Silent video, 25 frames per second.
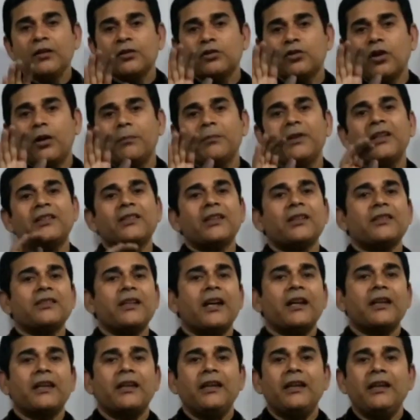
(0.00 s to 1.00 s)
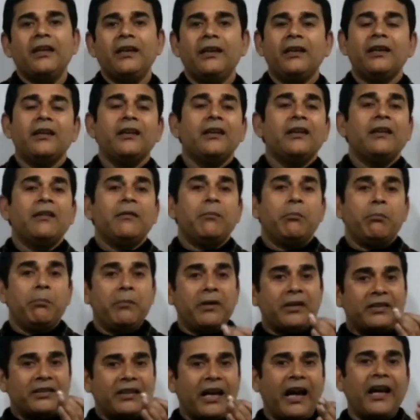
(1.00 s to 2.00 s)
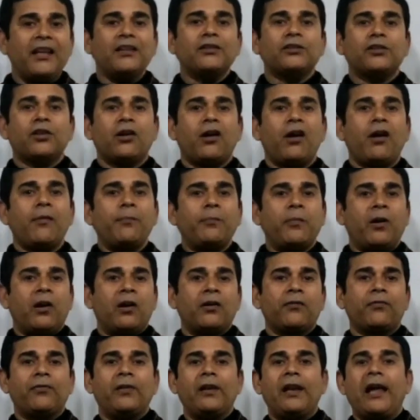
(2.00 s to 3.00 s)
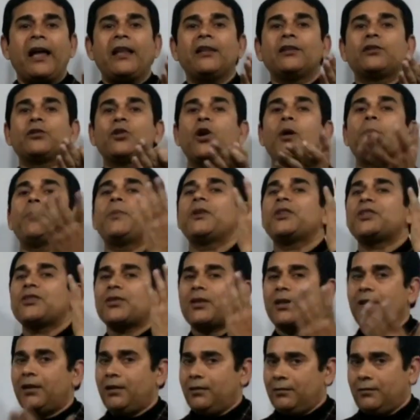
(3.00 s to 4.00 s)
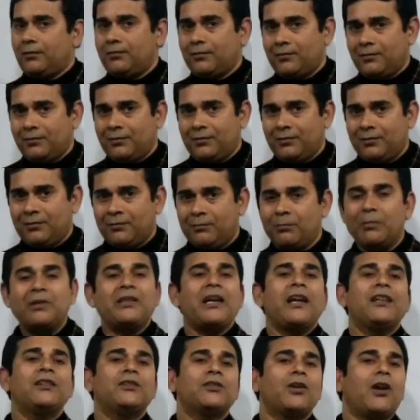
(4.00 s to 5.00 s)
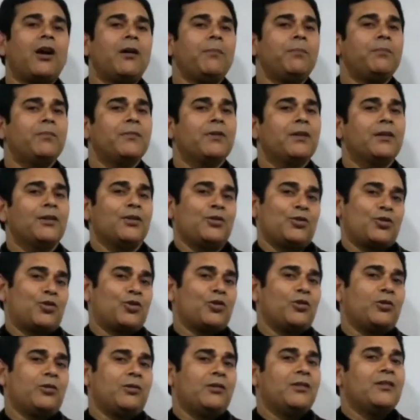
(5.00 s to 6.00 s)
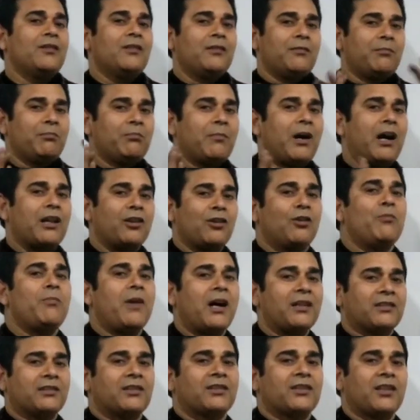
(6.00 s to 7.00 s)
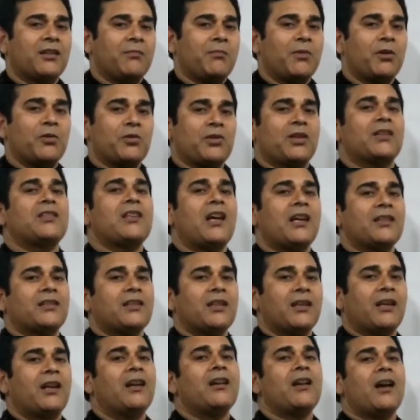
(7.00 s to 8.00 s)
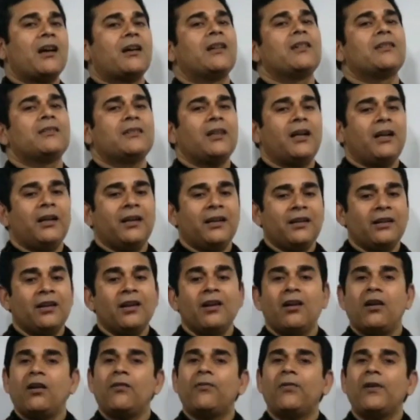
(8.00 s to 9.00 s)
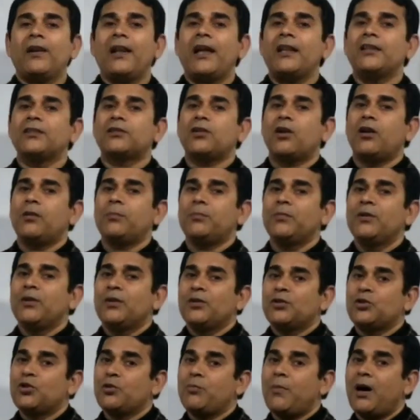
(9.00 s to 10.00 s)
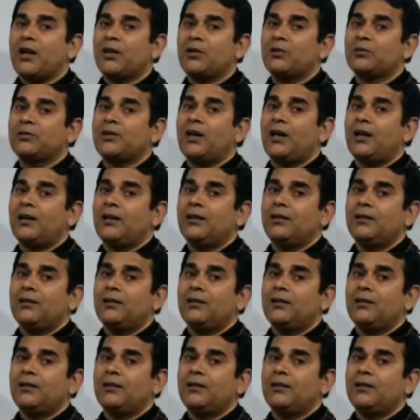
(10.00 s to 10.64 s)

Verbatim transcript: तो हमने चर्चा की मिजैंथ्रॉप और फिलैंथ्रॉपिस्ट की मिजैंथ्रॉप जो मानव मात्र से मनुष्यता से घृणा करता है और फिलैंथ्रॉप जो मानवता